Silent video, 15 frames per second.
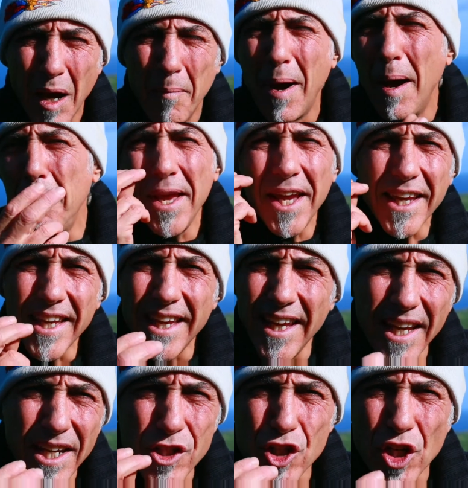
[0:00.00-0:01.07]
Ma
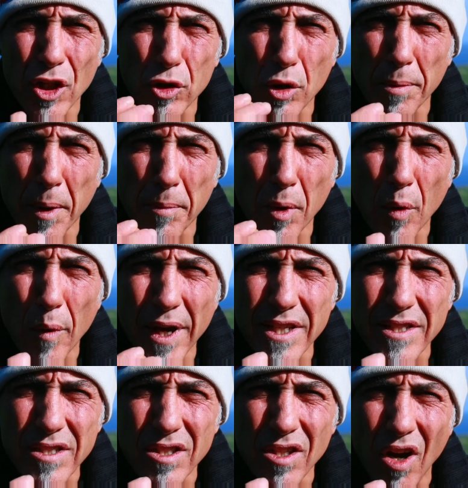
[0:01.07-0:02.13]
perché hai scelto proprio
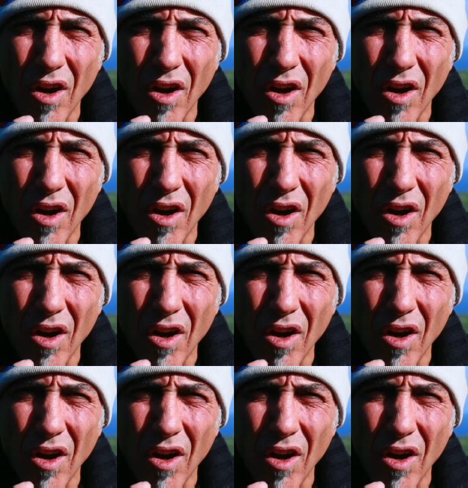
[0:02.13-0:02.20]
questo?